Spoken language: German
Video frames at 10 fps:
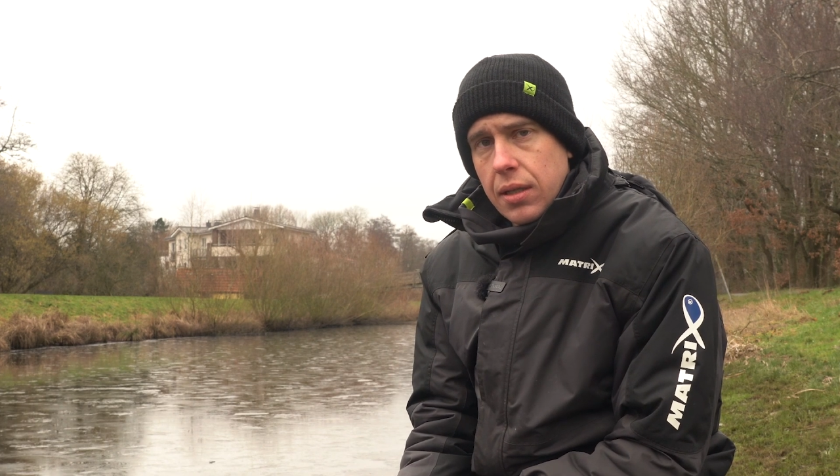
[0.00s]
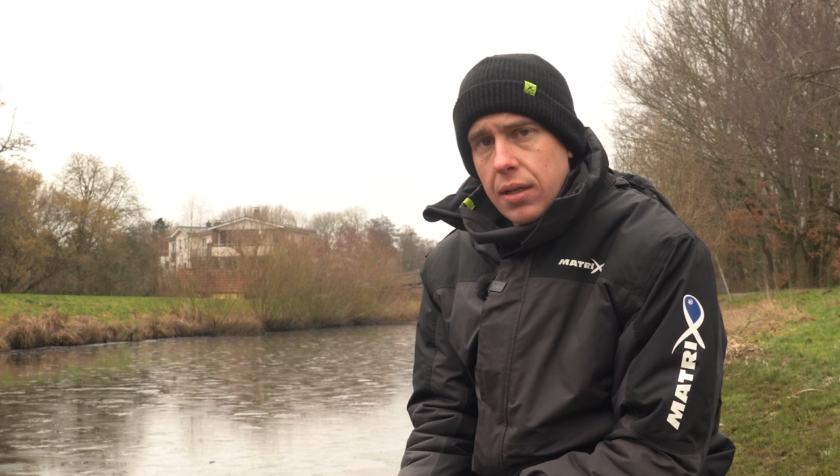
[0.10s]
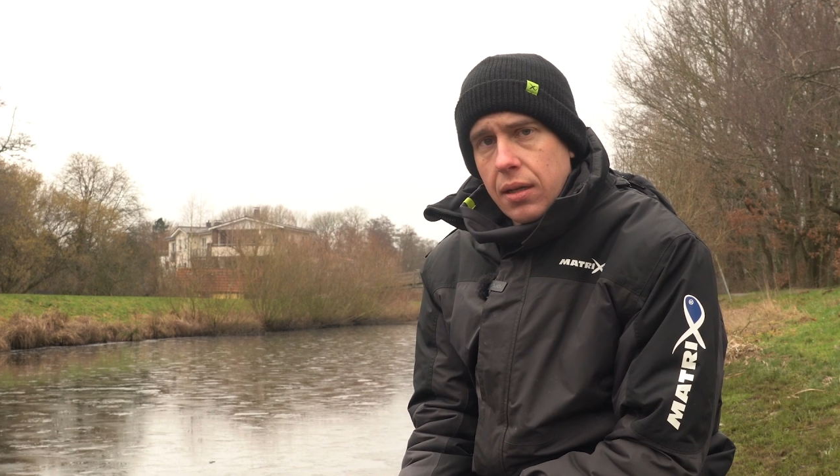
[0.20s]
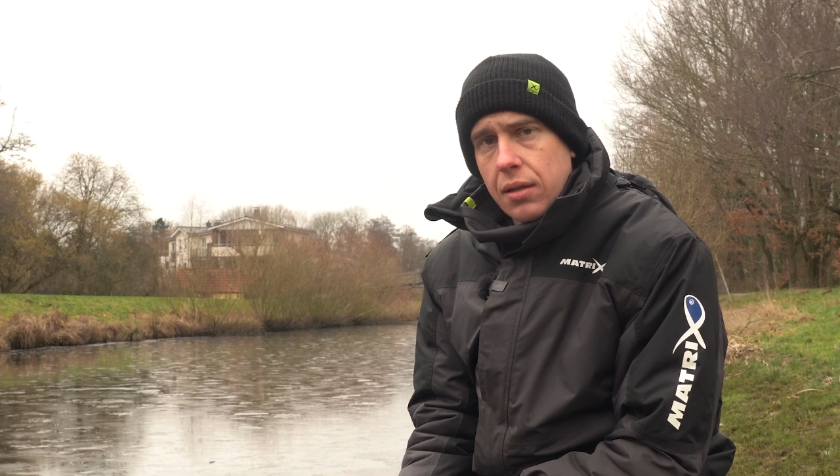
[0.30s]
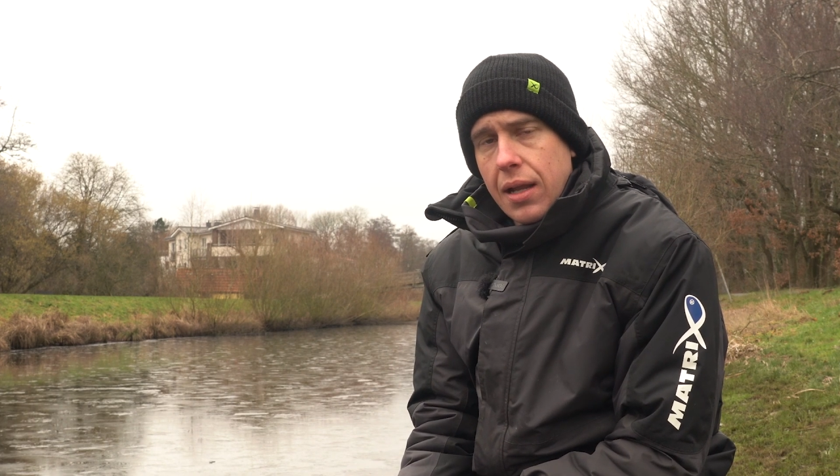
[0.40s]

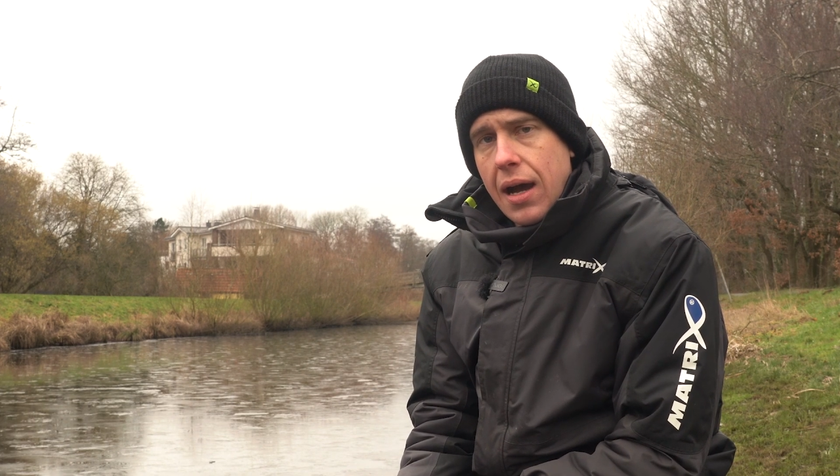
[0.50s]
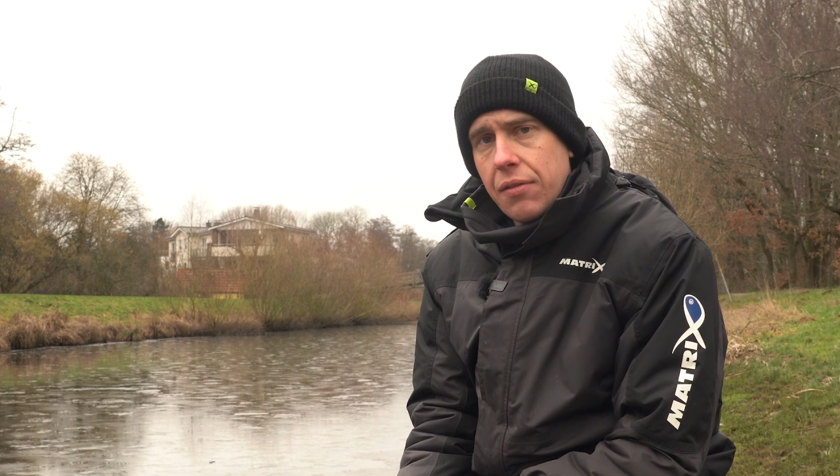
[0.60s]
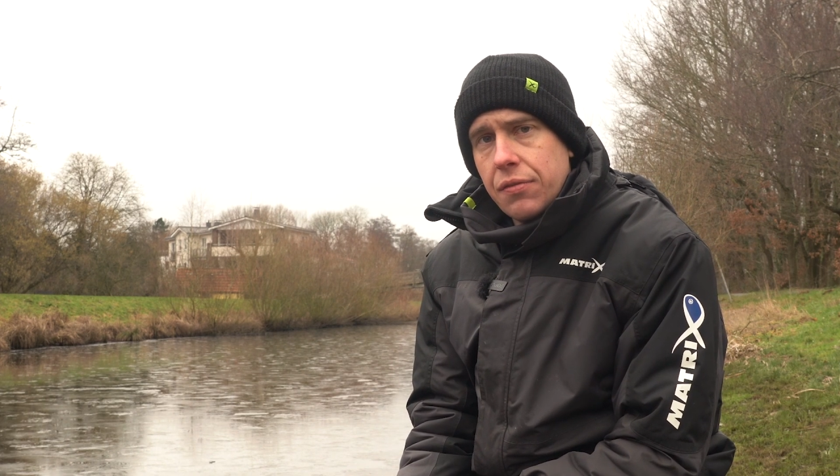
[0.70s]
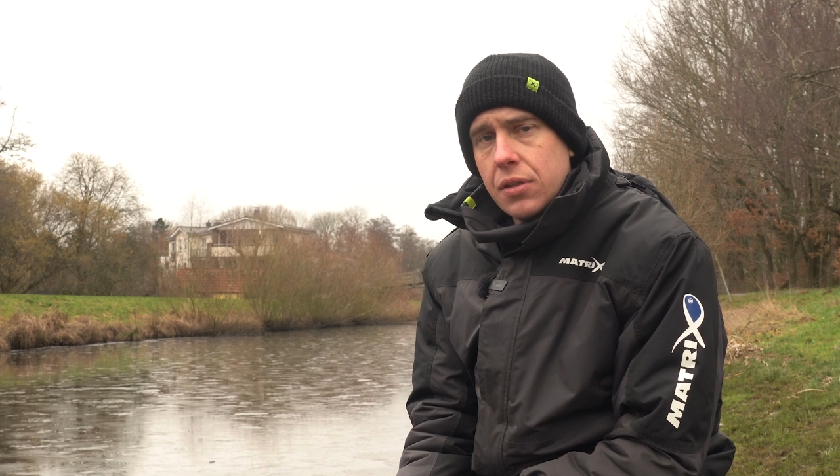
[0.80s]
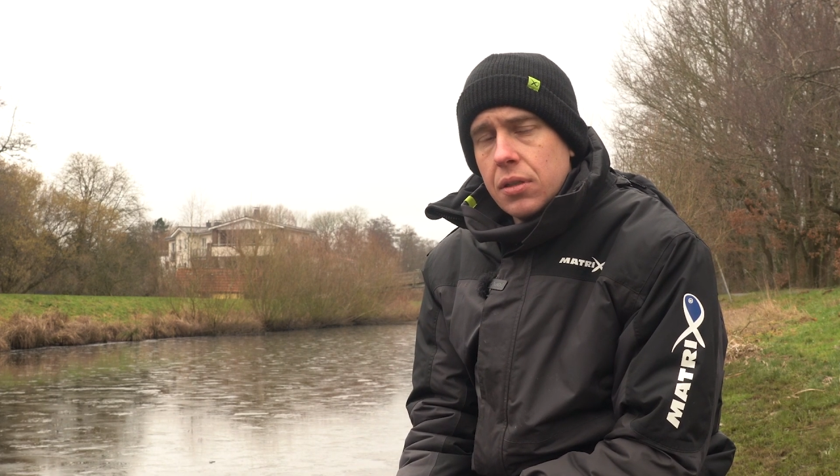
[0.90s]
der
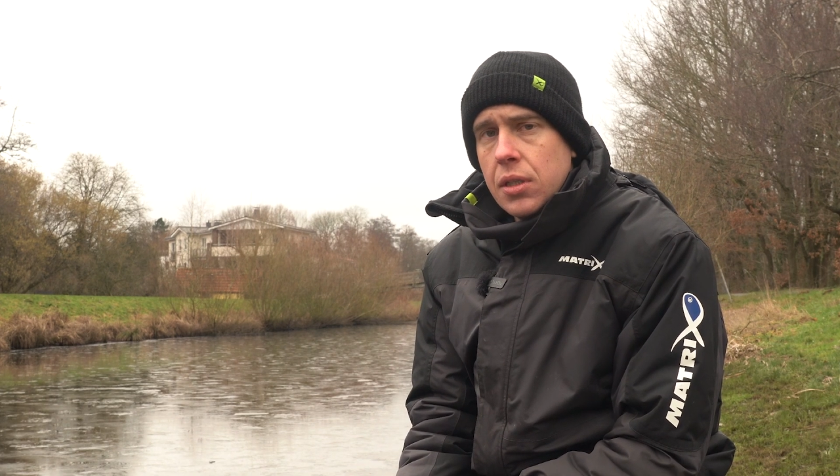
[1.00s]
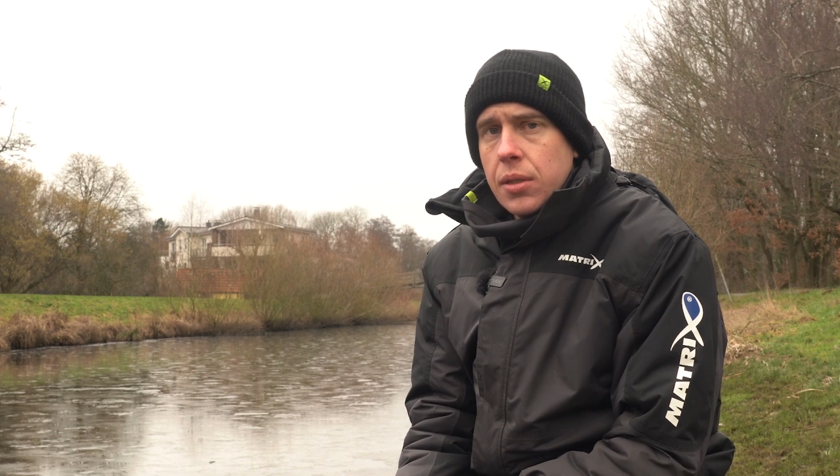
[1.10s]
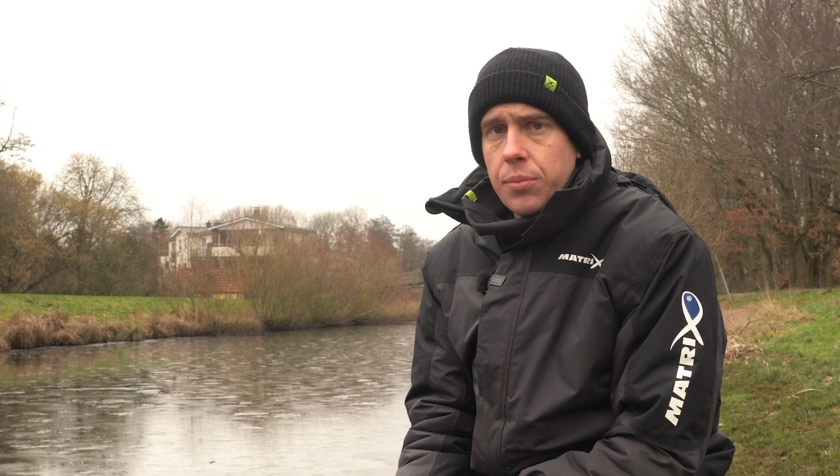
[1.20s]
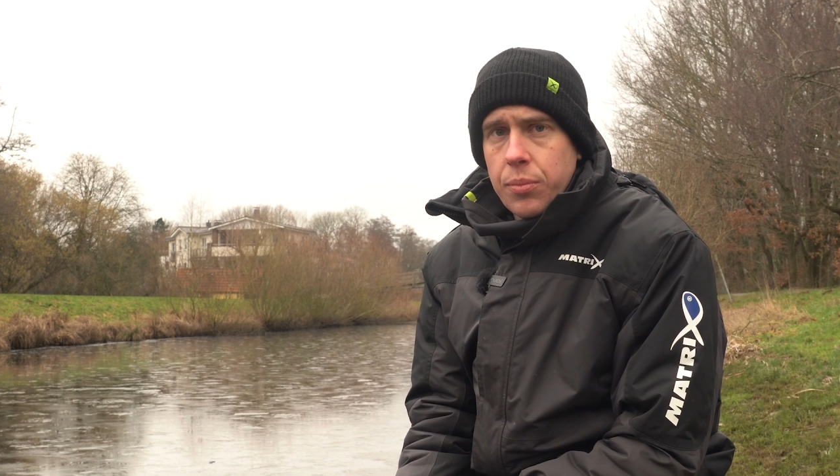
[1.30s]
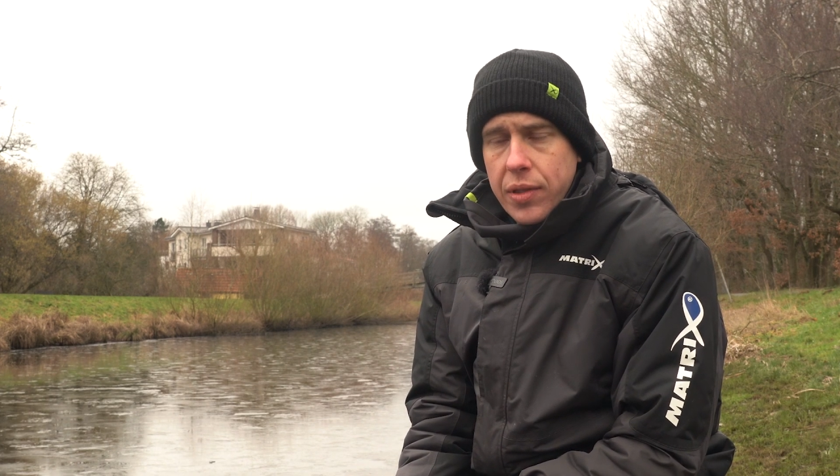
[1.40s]
Larve
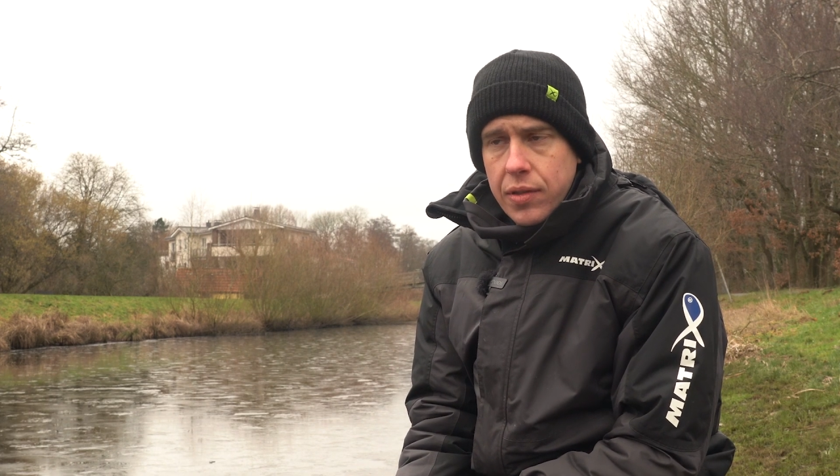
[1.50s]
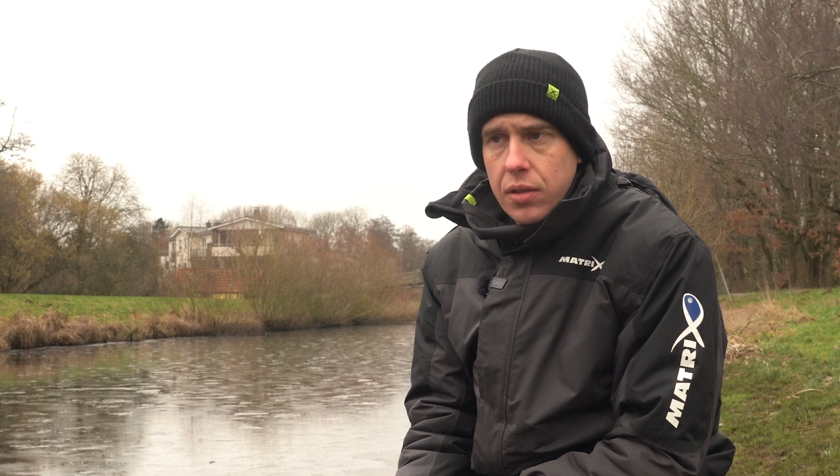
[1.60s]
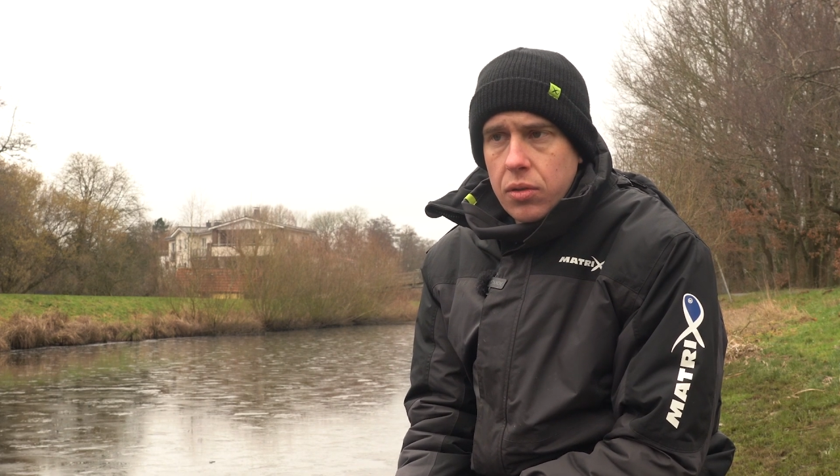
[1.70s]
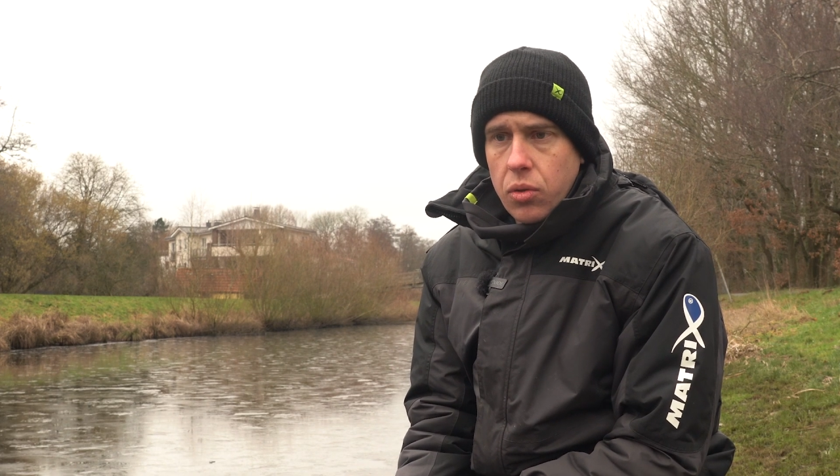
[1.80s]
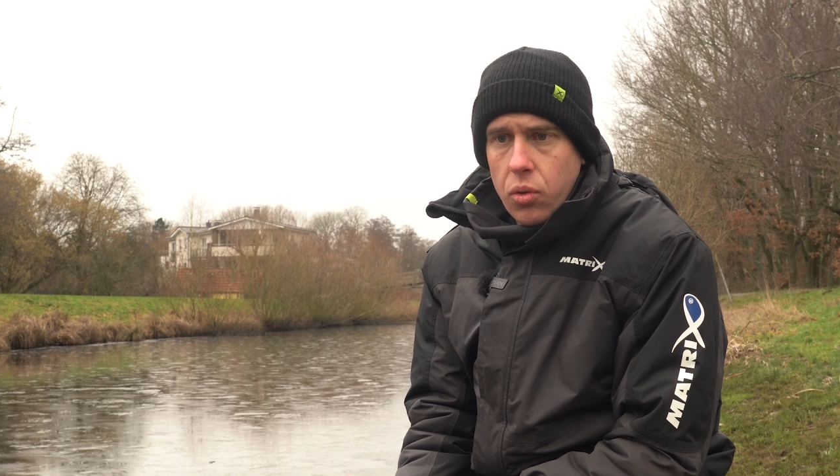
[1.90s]
ein
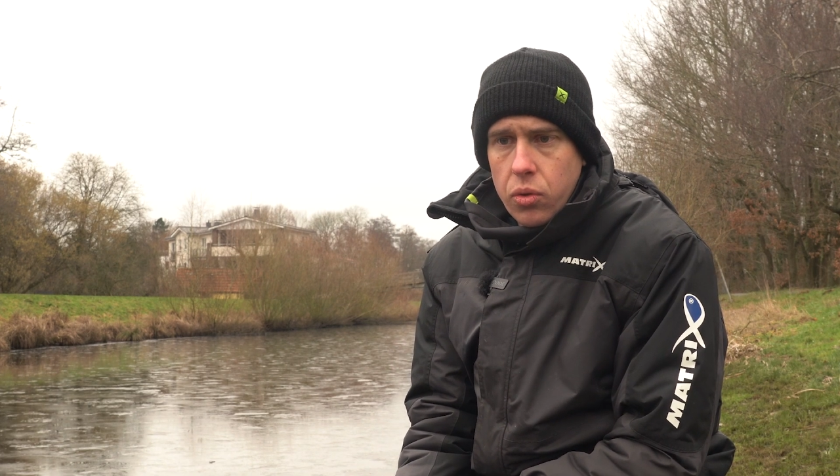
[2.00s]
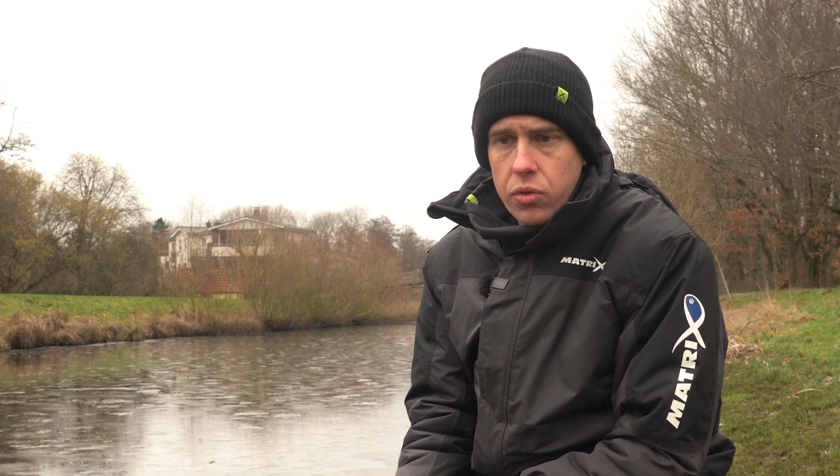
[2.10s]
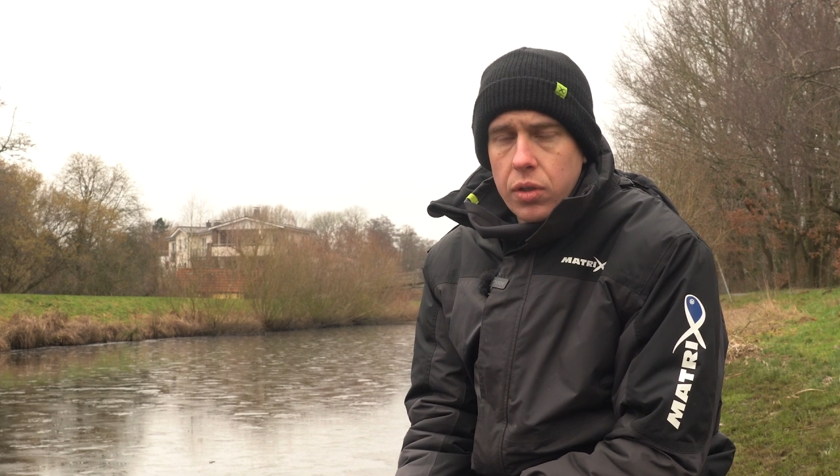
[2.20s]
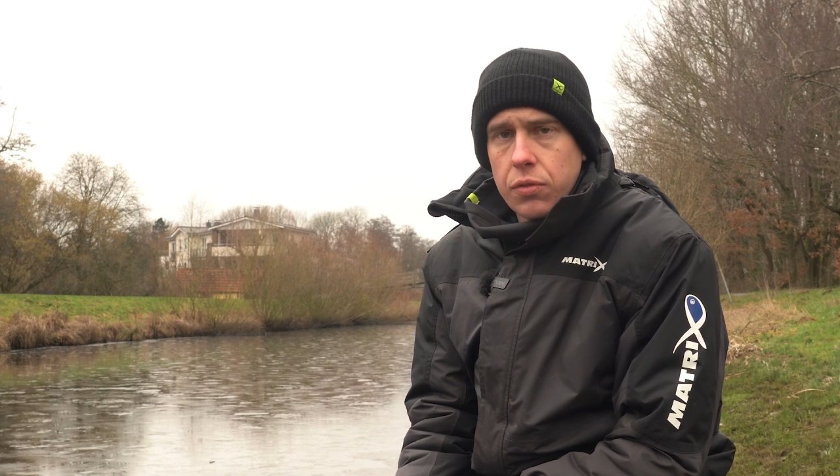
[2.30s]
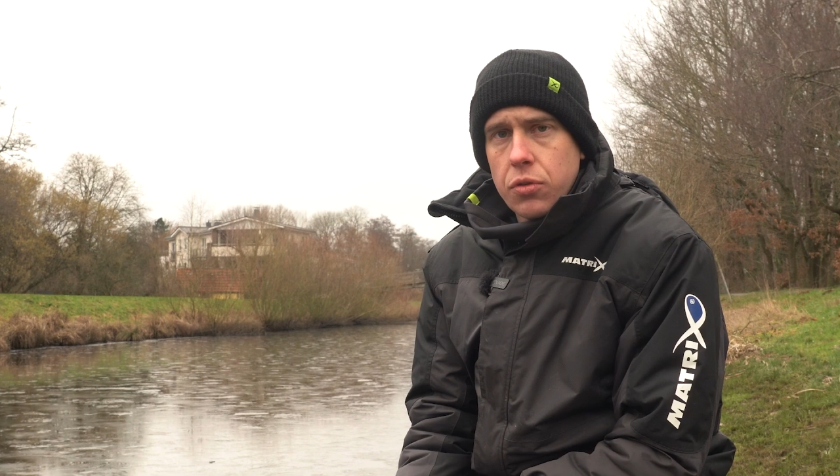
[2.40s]
bisschen größere